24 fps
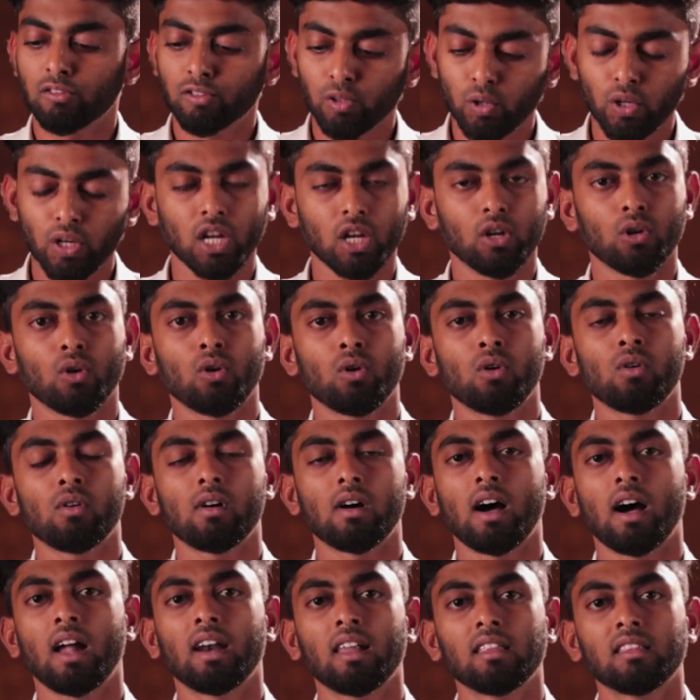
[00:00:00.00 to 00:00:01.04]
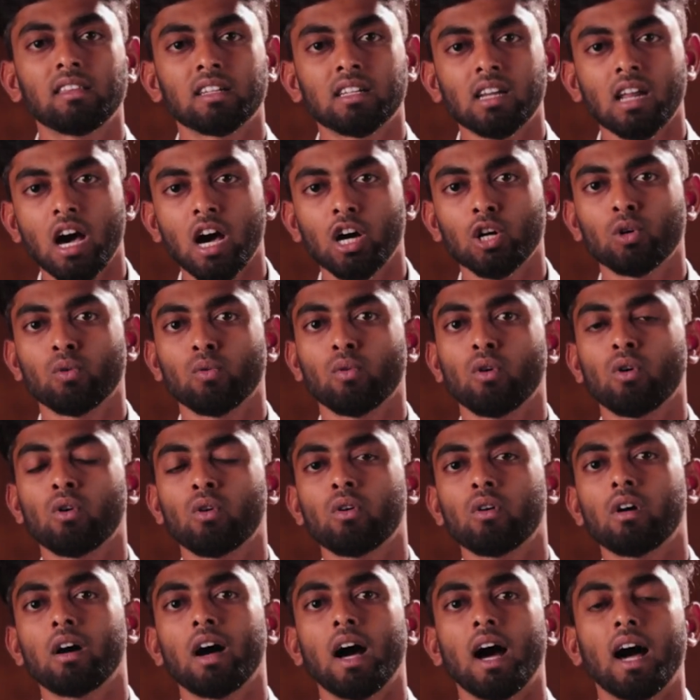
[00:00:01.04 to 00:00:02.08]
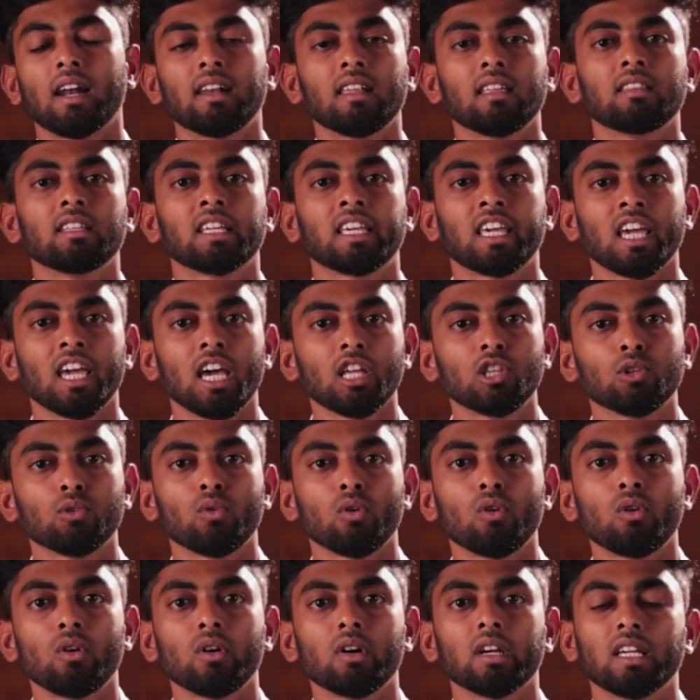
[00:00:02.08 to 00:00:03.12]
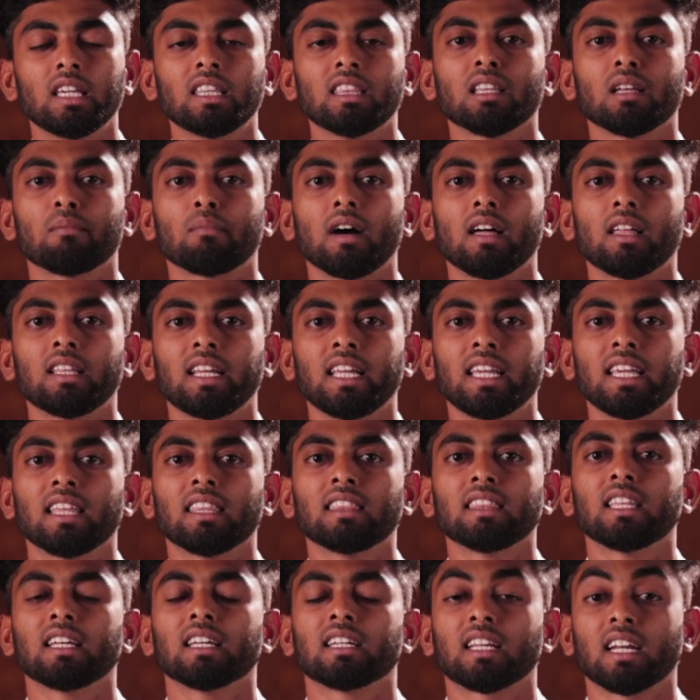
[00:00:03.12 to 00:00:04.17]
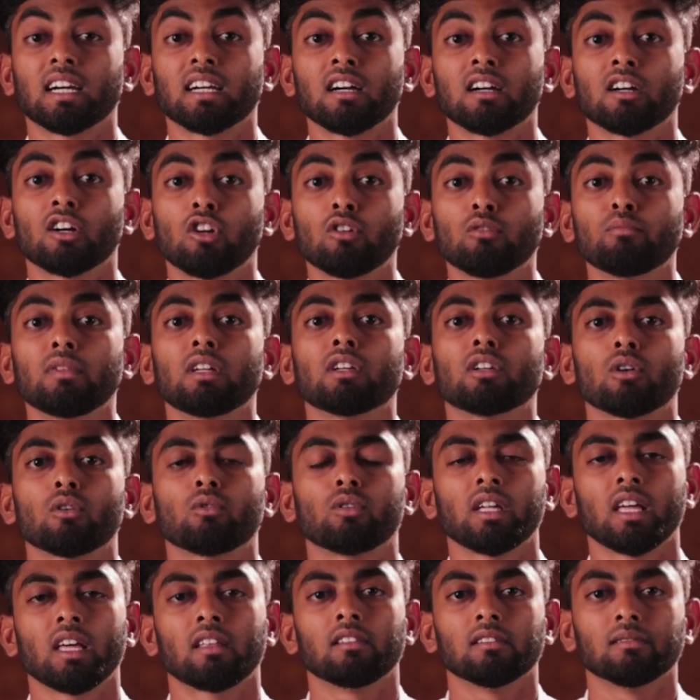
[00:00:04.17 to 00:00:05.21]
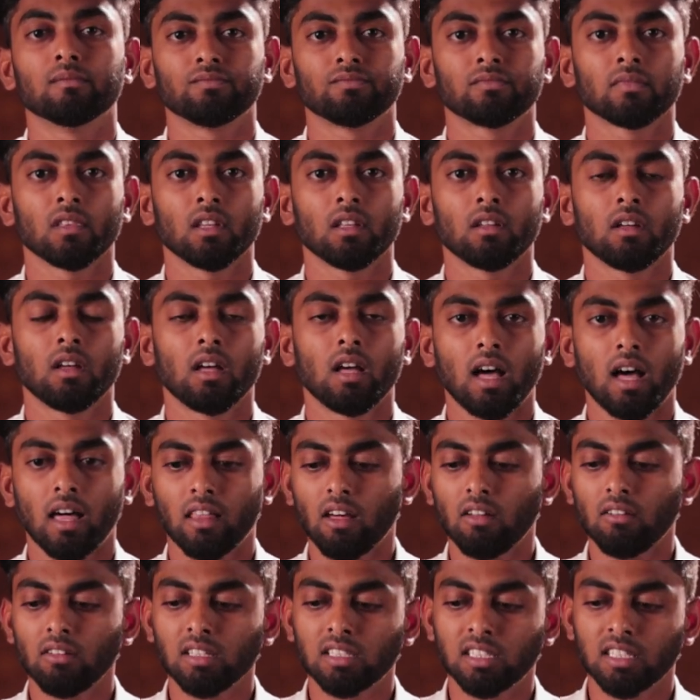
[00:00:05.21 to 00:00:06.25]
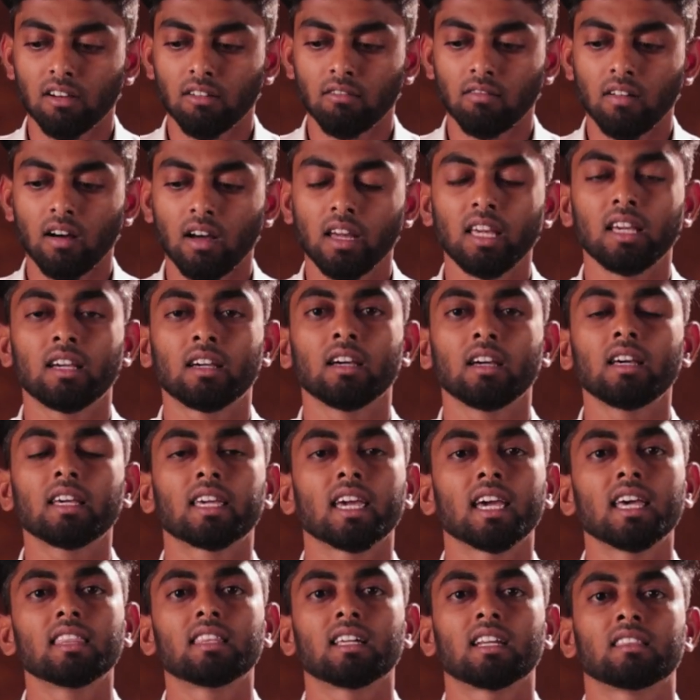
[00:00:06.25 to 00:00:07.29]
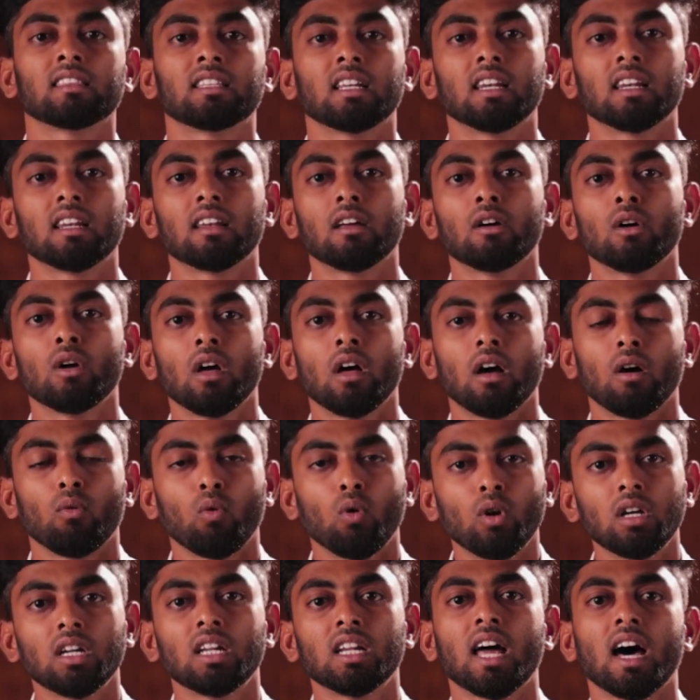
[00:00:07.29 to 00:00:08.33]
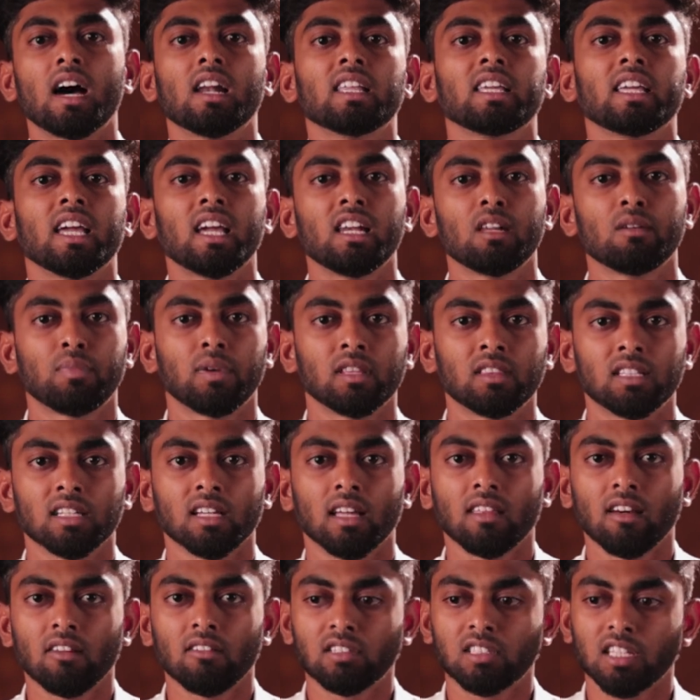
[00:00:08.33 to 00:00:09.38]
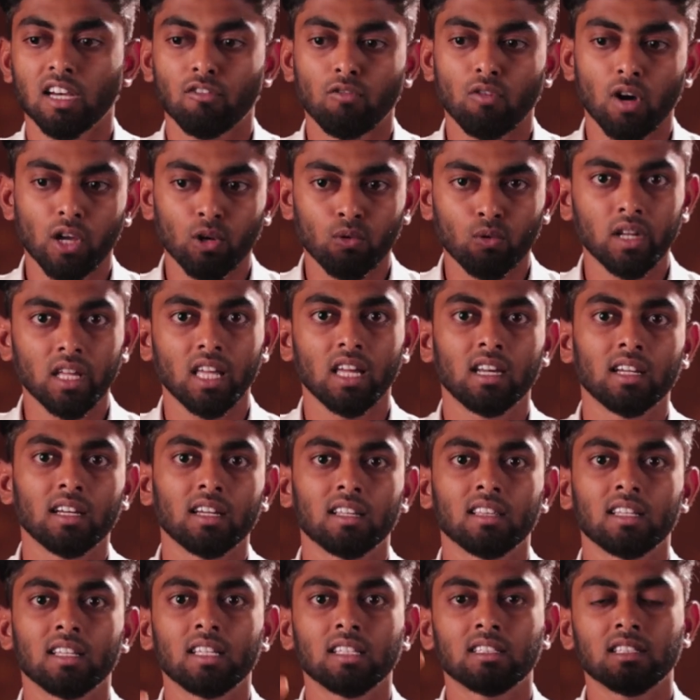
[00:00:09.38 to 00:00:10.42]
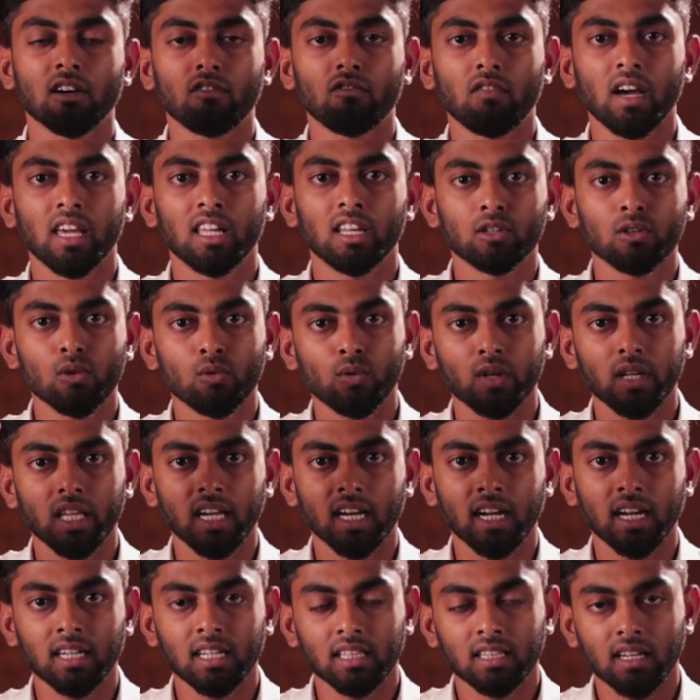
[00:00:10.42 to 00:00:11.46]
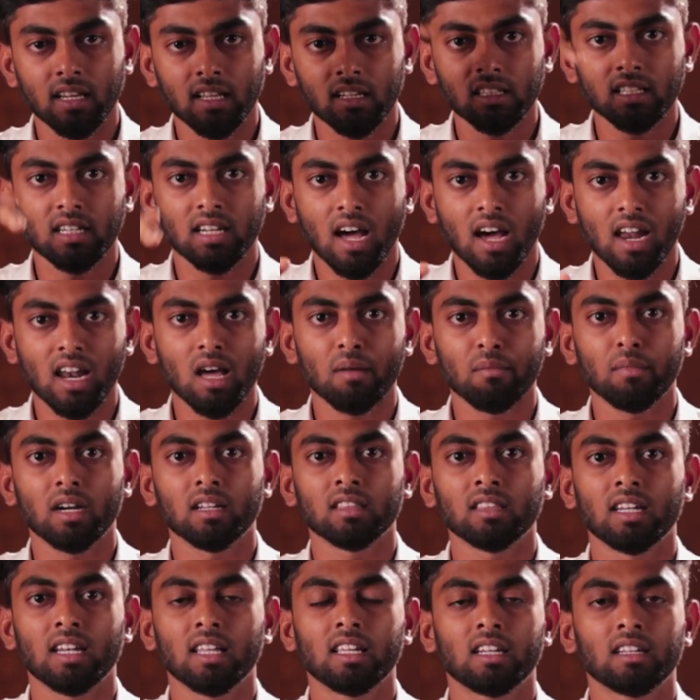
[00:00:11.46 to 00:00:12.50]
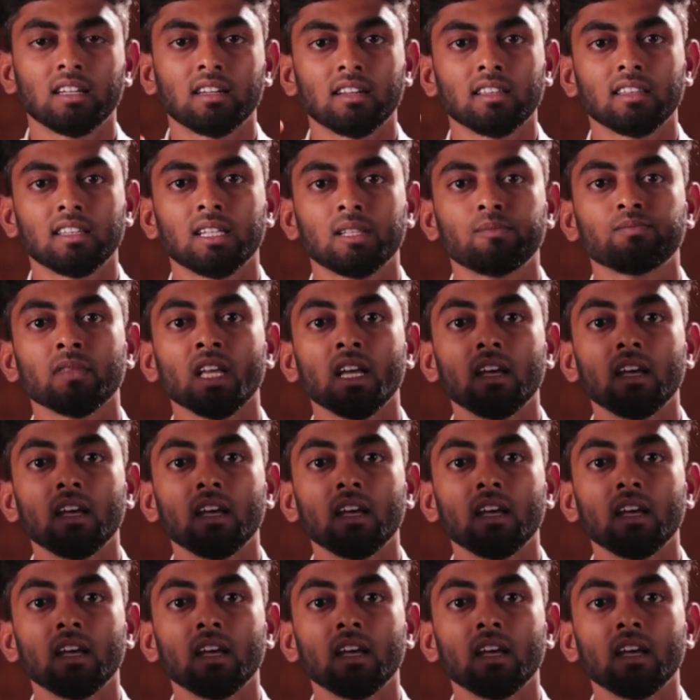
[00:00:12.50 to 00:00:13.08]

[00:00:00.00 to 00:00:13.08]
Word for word: சூரியனோ அல்லது ராகுவோ அல்லது கேதுவோ இந்த மாதிரி எந்த கிரகங்களும் இருக்கக்கூடாது அதாவது செவ்வாய்க்கு கேந்திரத்தில் ஒன்று நாலு ஏழு பத்து அதாவது செவ்வாய் கூட இருக்கிறது செவ்வாய் இருக்கக்கூடிய இருந்து நாலாம் இடத்துல இருக்கிறது